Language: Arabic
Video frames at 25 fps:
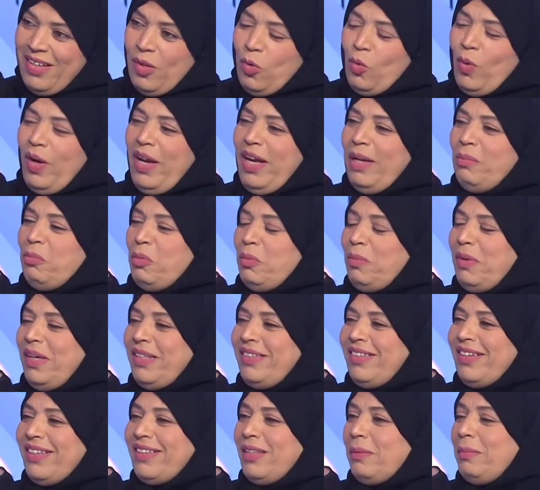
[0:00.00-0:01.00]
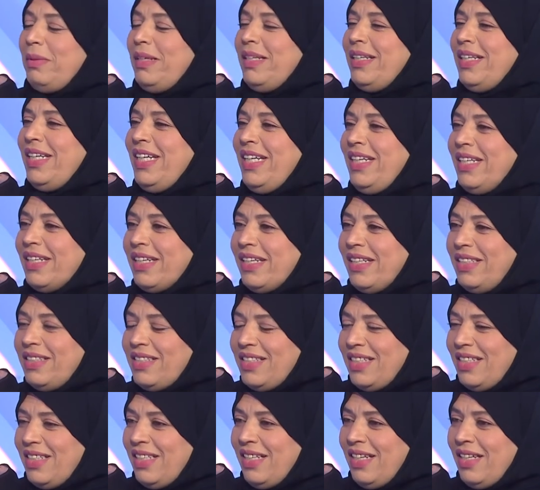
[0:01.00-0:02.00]
وهاي المبادرة طبعا احنا كل
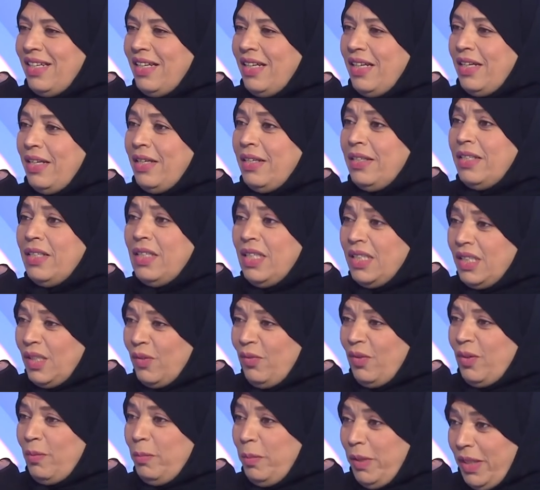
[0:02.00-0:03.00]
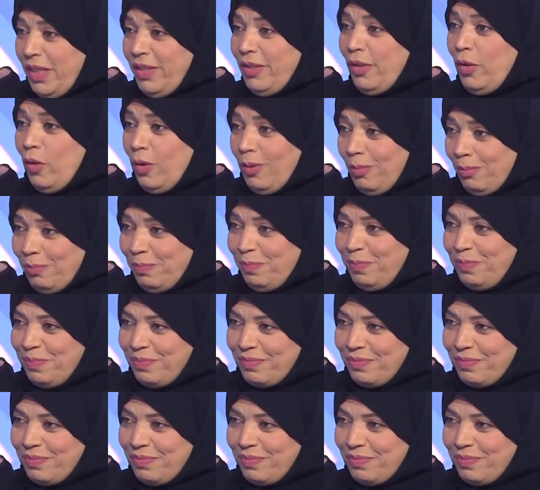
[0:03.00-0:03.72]
سنة نحتفل بعيد الأم